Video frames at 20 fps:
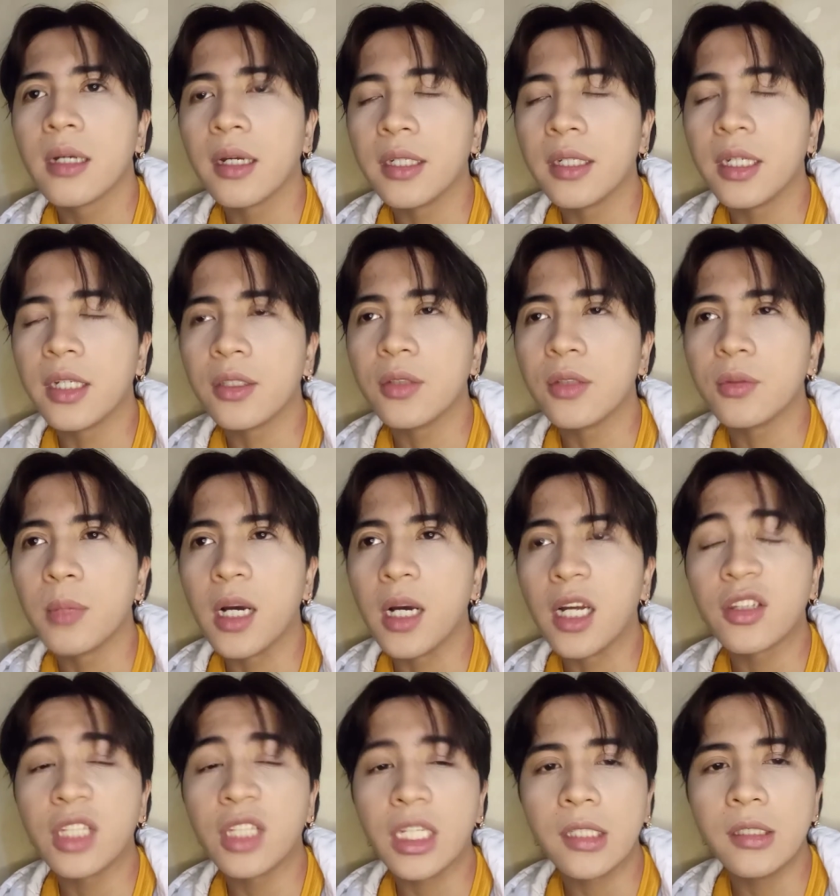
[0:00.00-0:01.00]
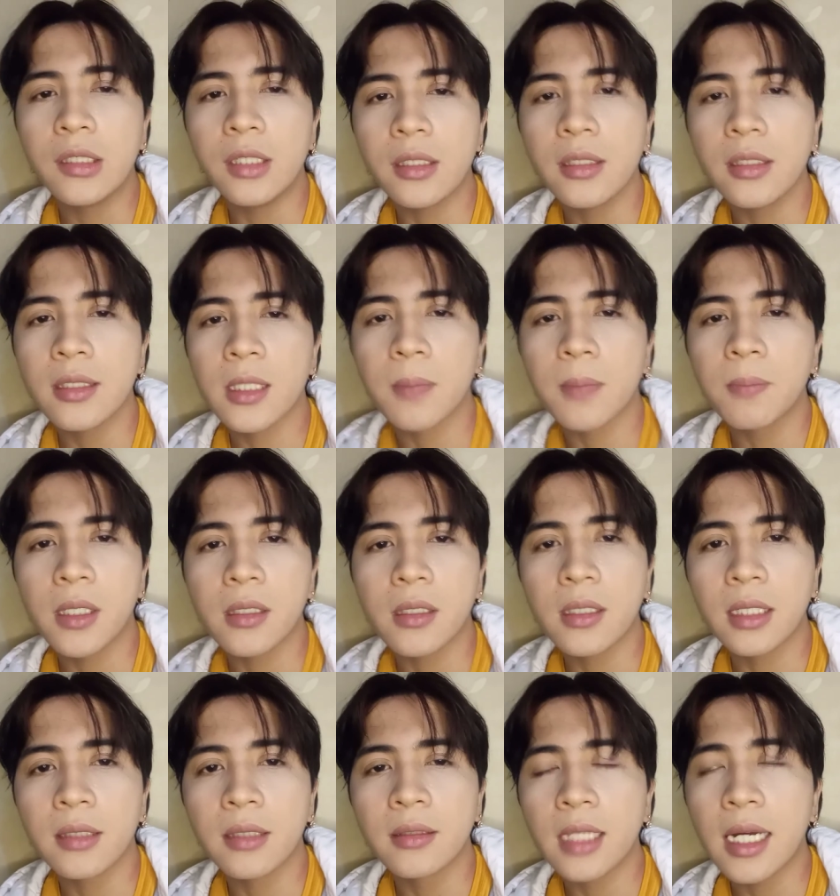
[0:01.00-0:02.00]
Ayan, yung mga technique niya sa
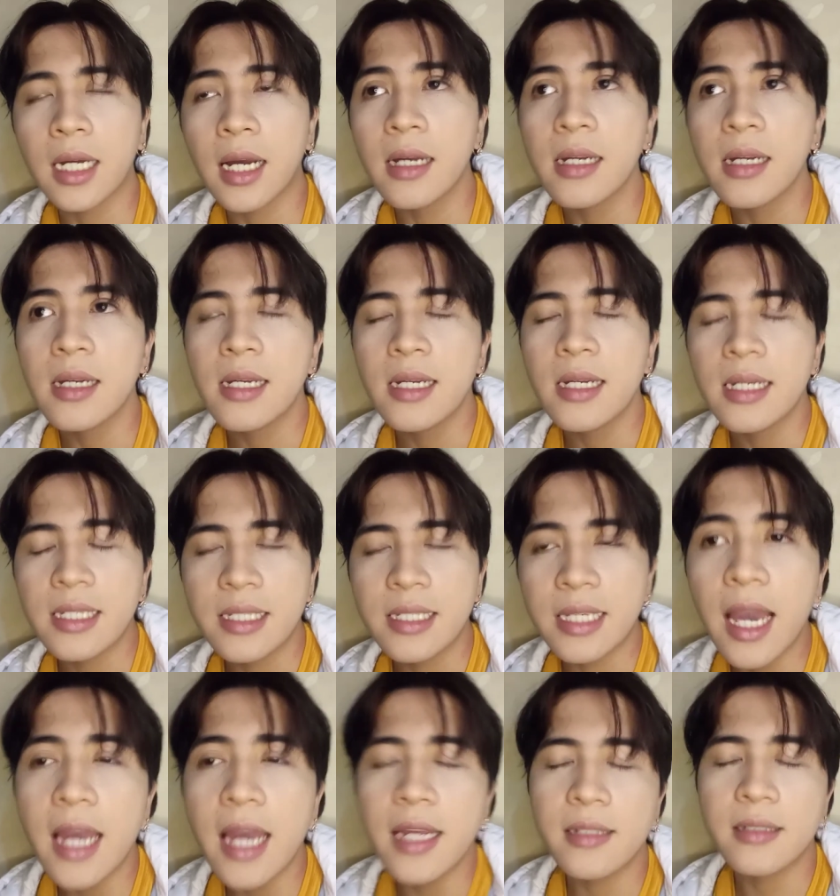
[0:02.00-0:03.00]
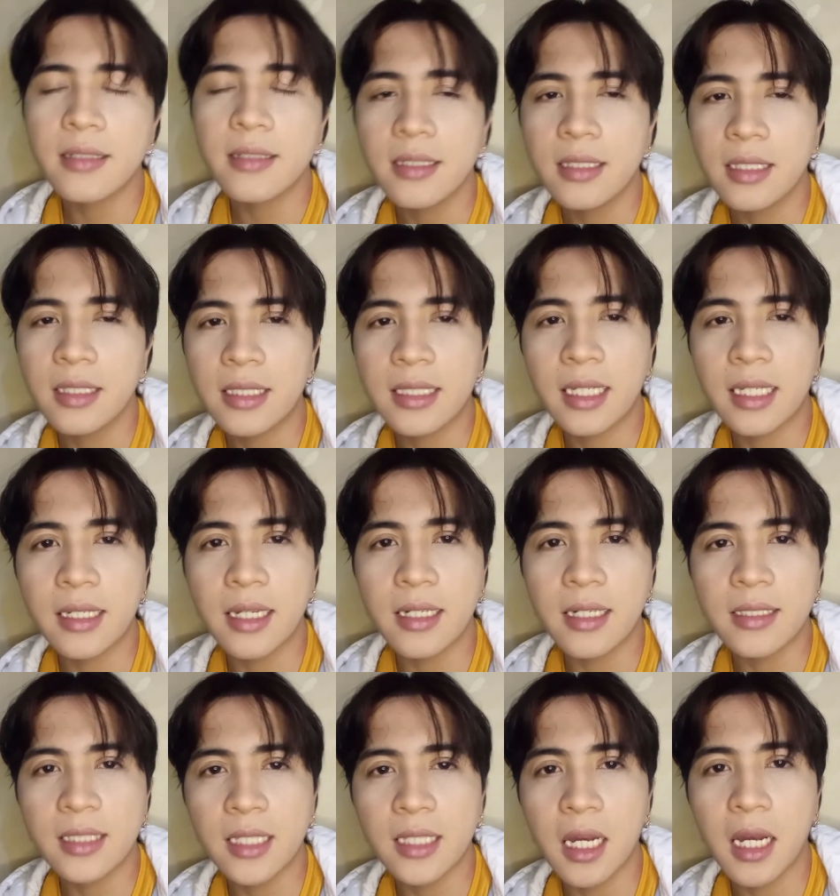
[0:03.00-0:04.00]
pagkanta. Yan, isa yan
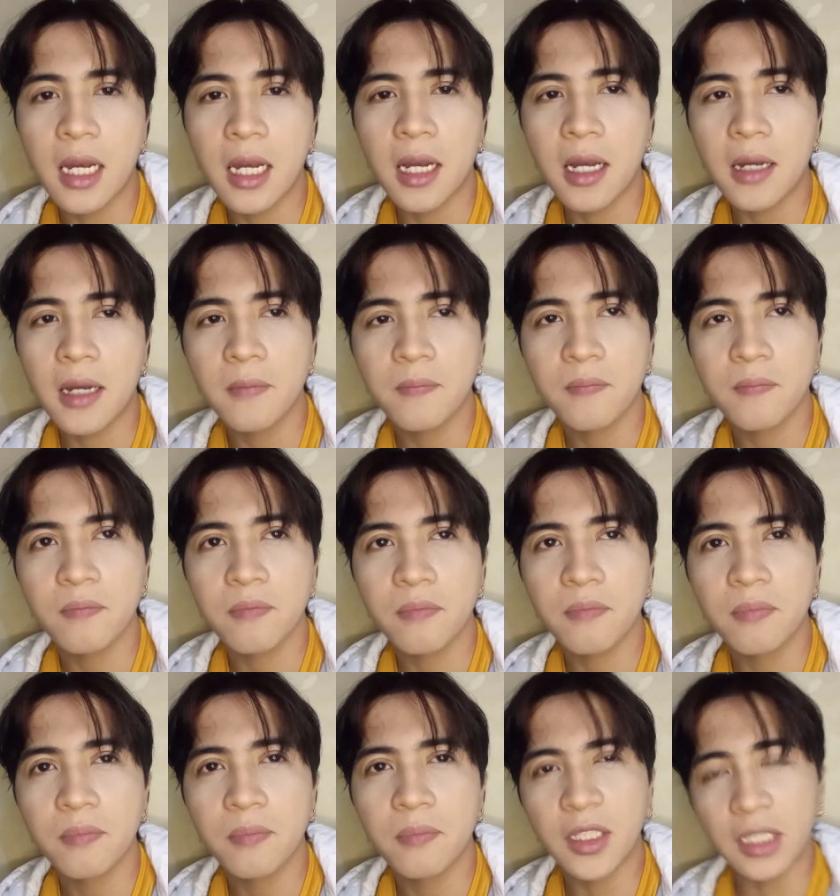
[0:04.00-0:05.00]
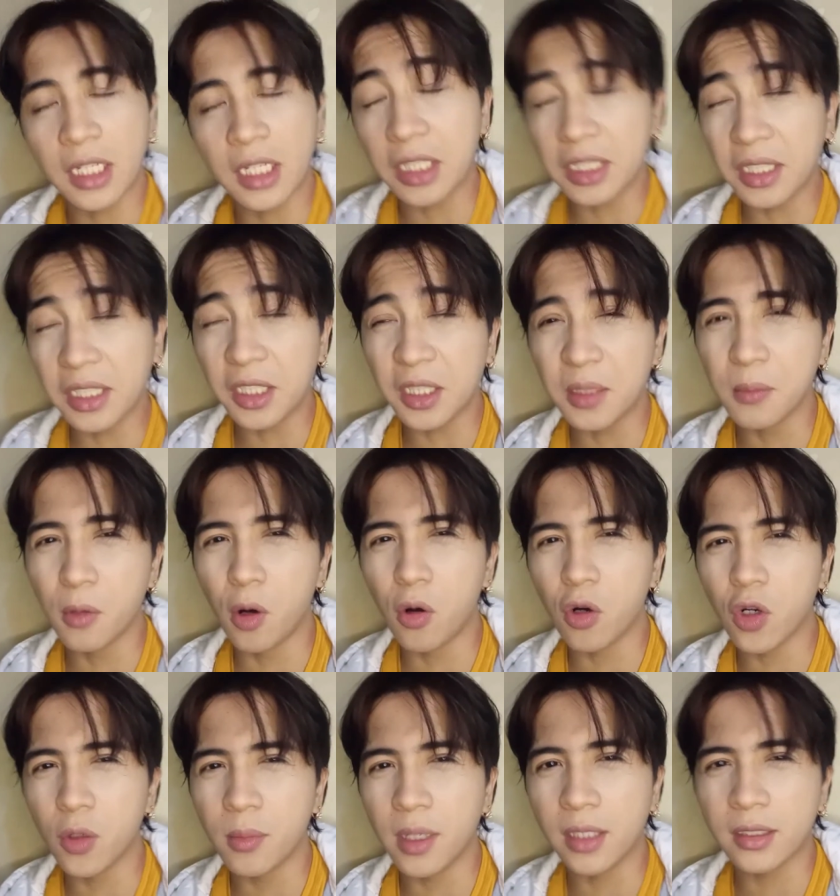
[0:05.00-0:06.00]
sa pag naririnig mo ang
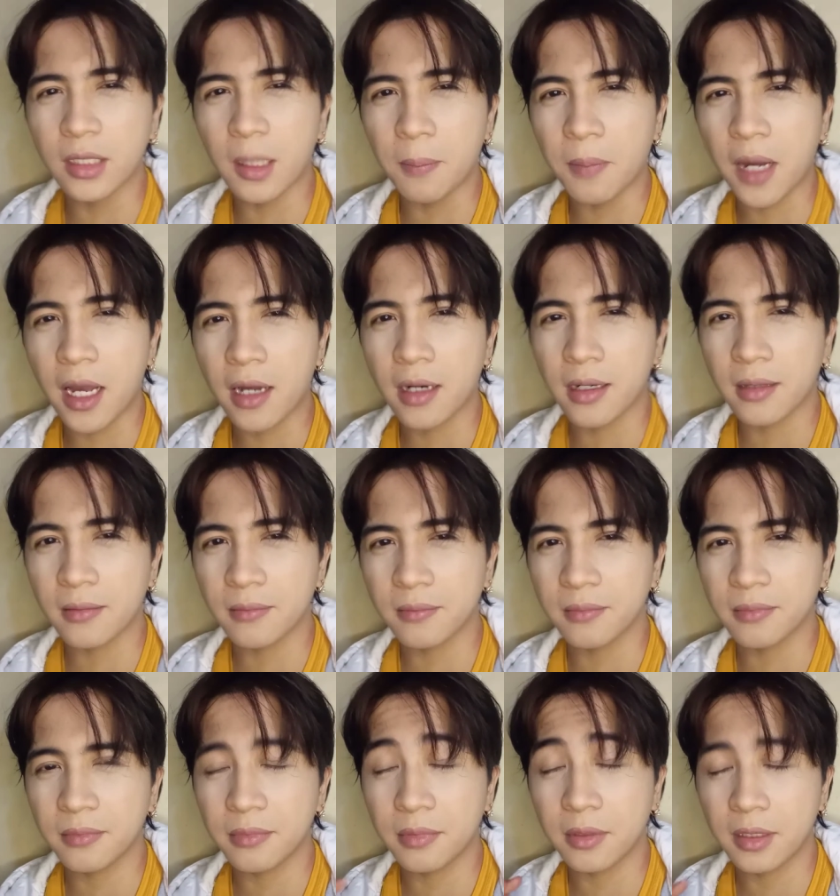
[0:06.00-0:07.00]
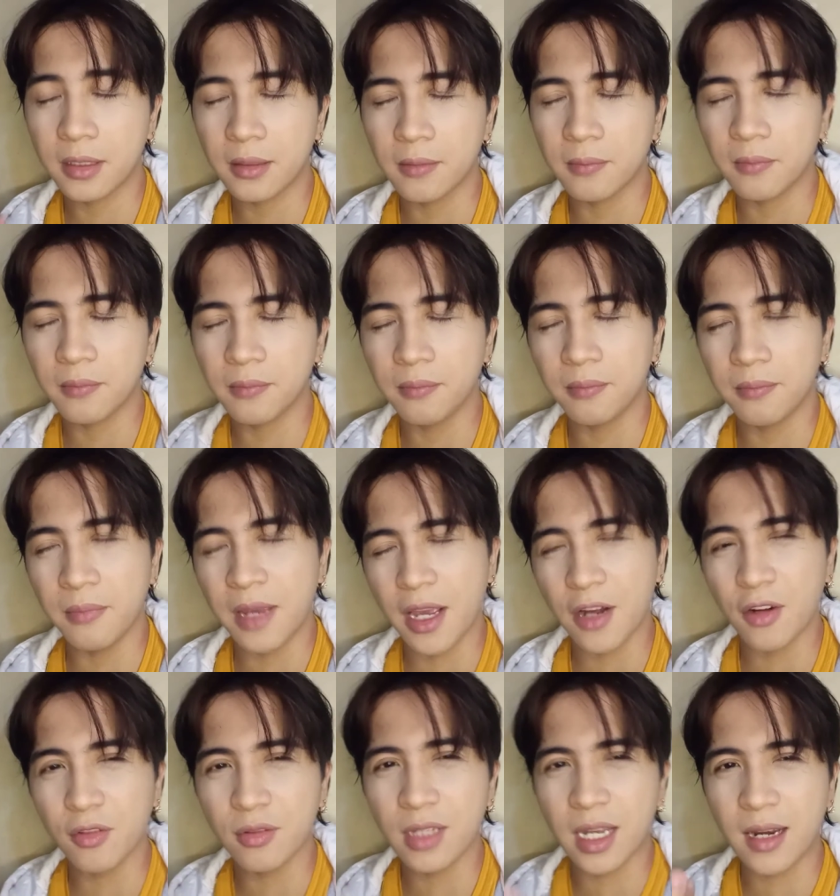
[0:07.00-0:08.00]
kumanta parang
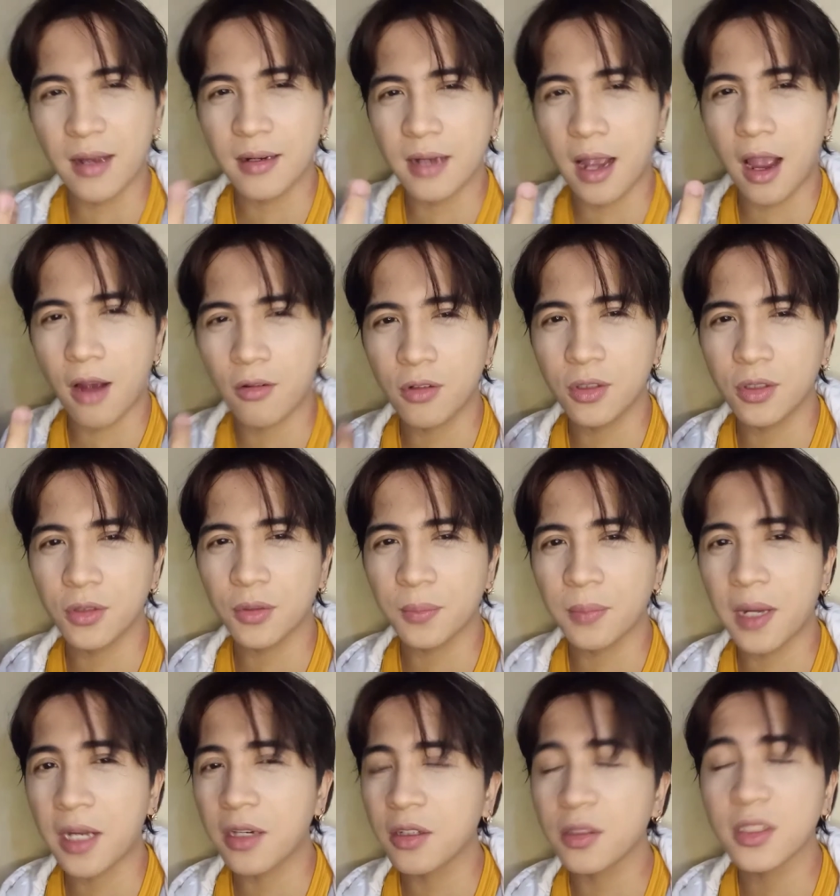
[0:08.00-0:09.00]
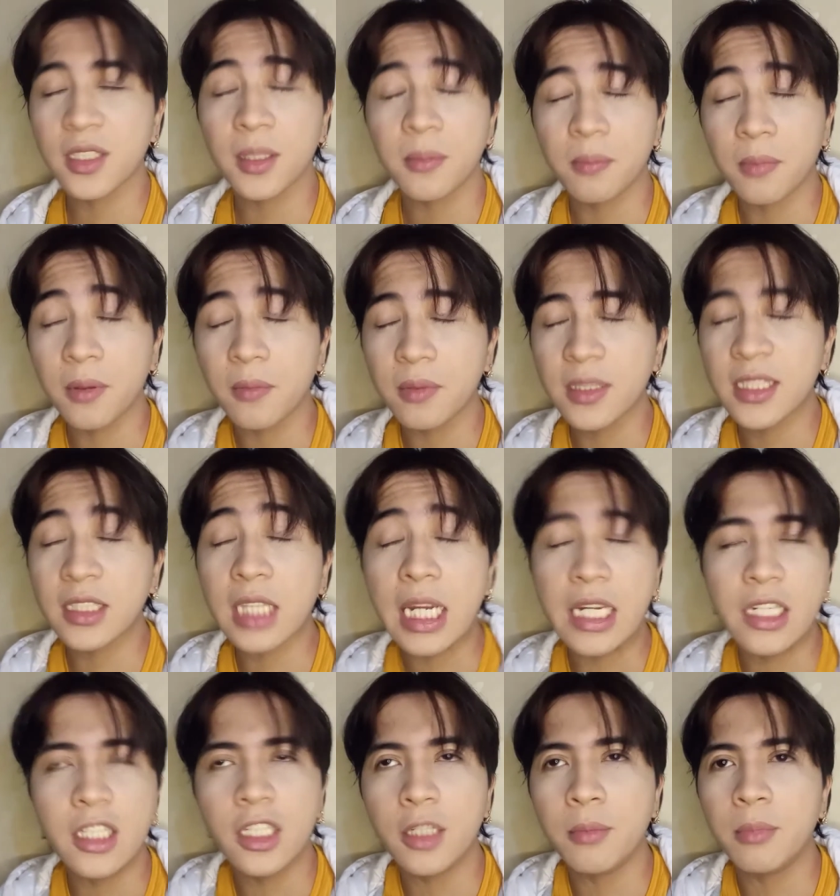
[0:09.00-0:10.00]
meron talaga ako yung parang sa
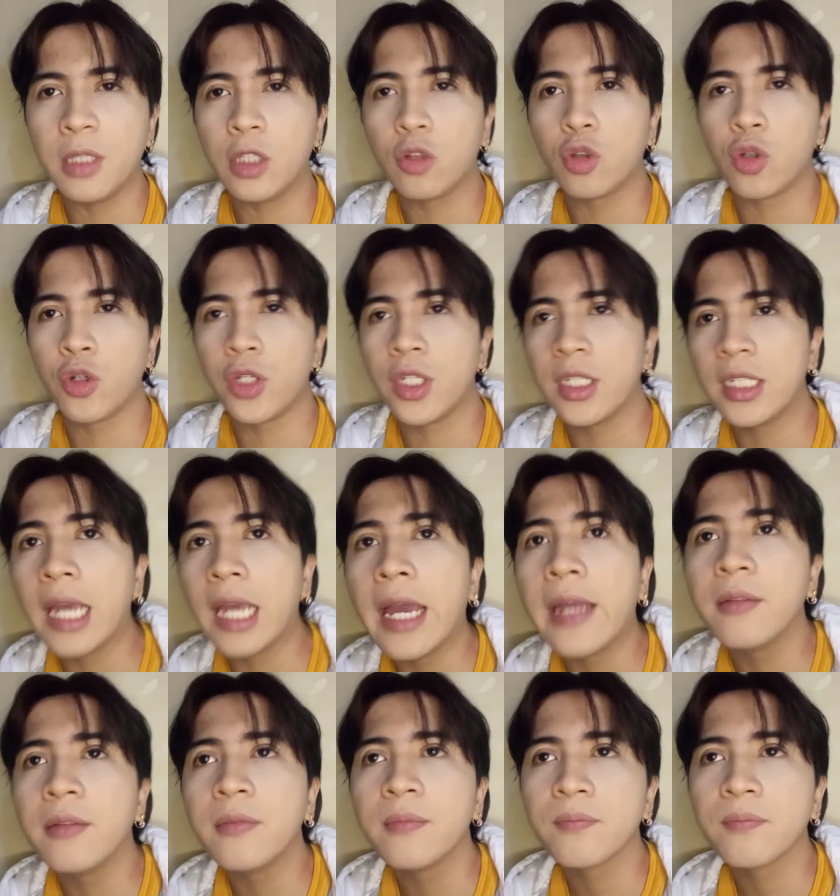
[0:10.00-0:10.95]
style ni Mitoy. Yan.